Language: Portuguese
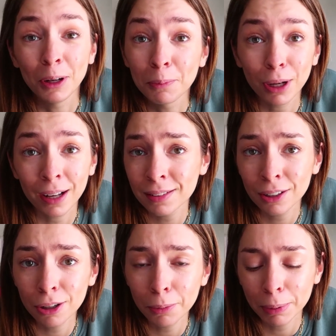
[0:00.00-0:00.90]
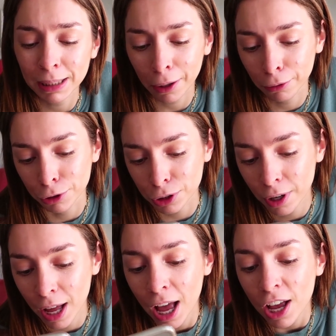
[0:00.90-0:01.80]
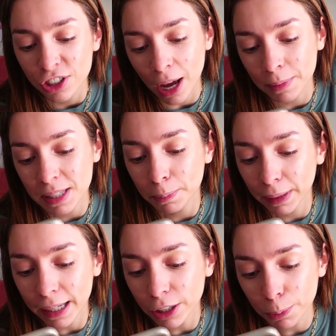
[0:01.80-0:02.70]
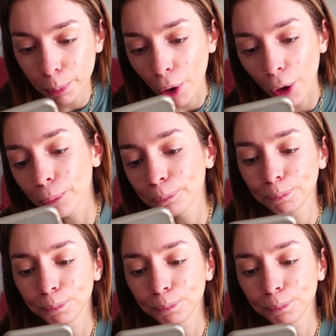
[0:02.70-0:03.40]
Olhem, por acaso agora vou partilhar convosco. Chama-se Planner Pro